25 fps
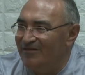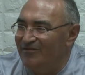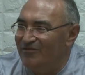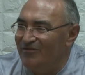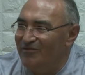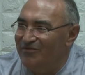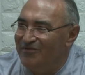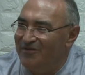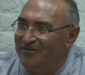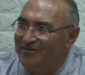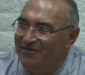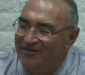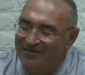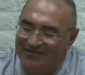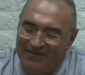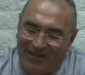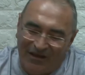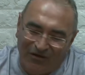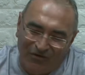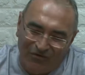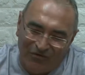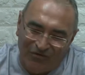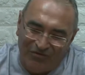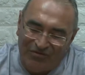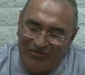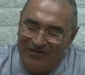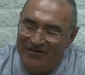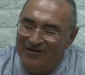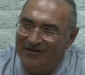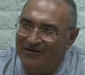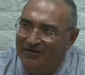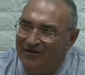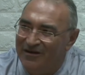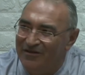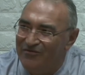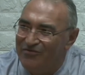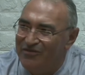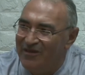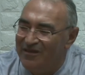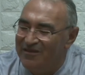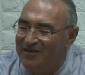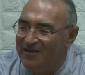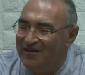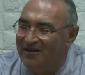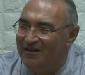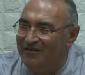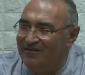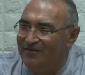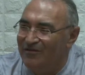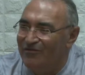entonces está con los críos de allí
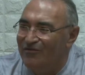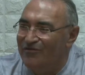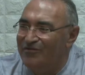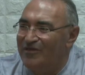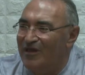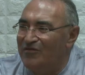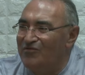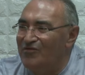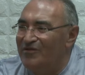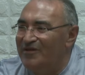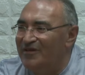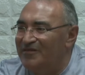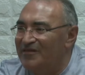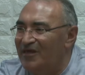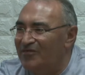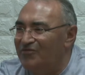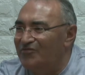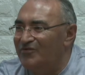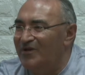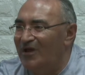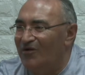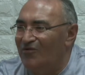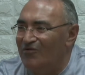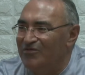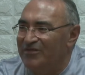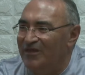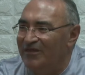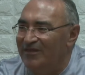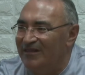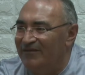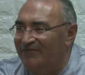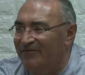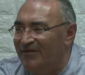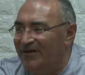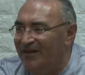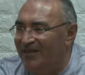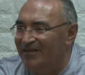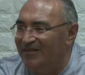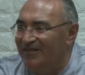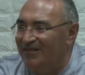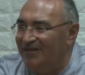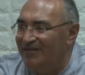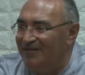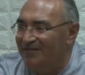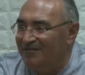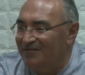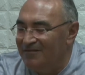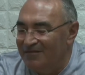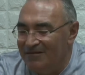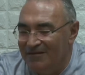y todos los años les hace una cosa diferente.
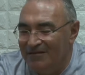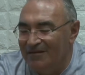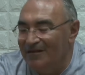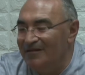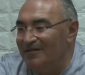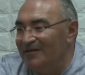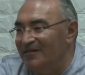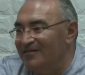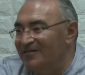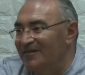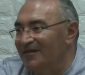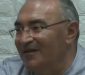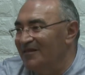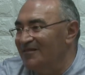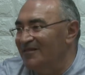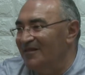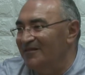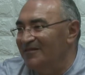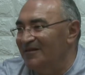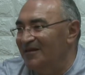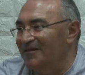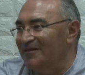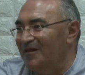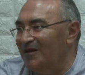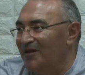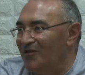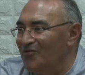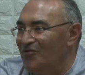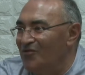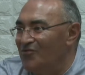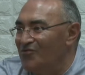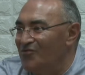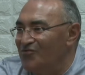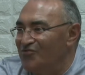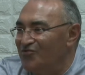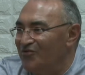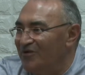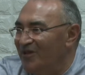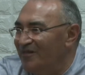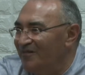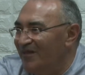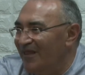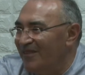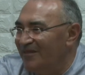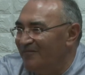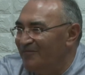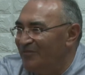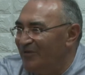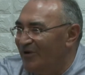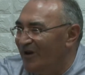Y les tienes entretenidos dos horas
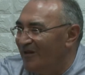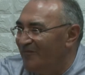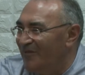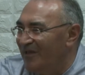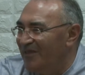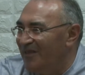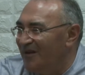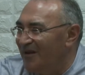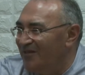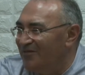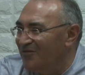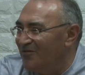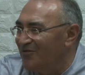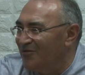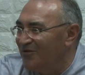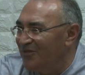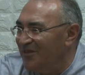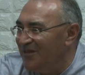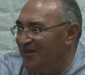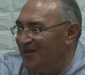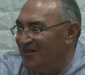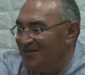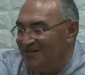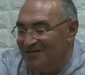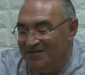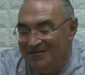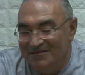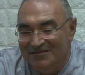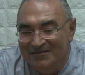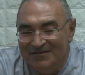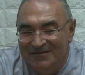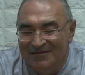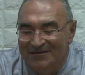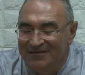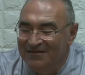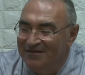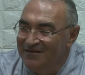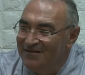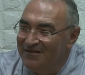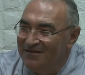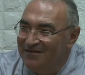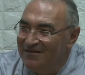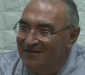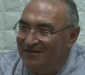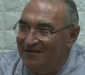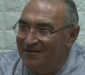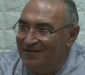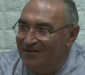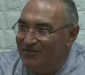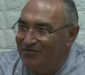cada por la mañana todos los días. Y,
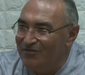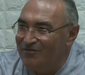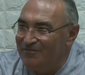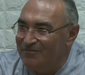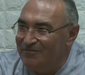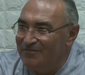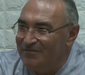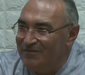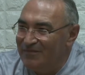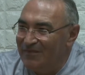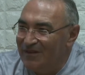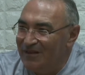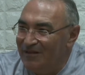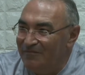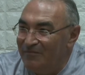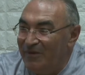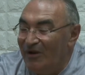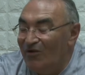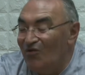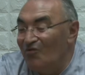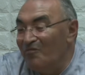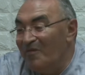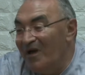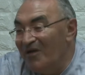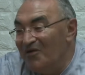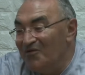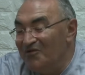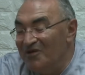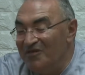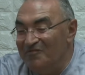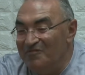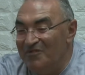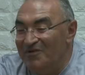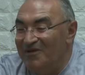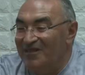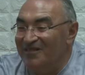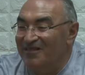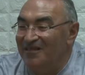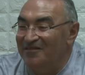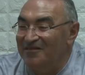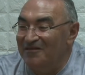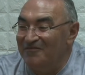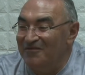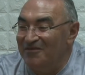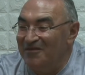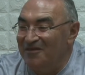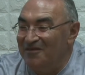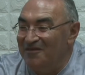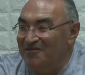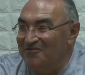eso es. y, para los mayores, pues las
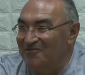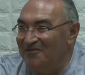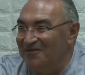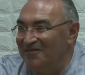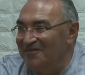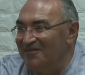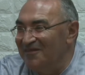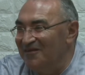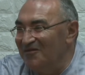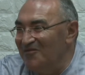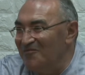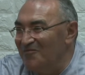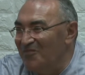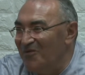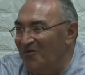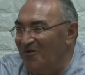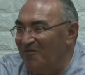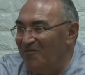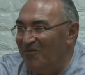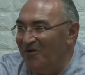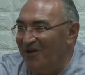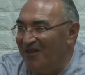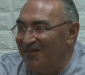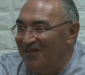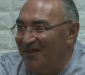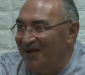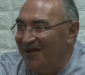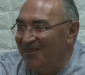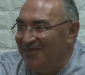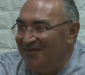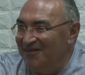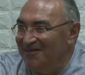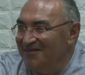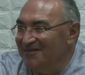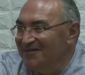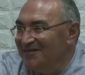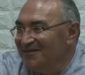actividades suelen ser un poco por la tarde.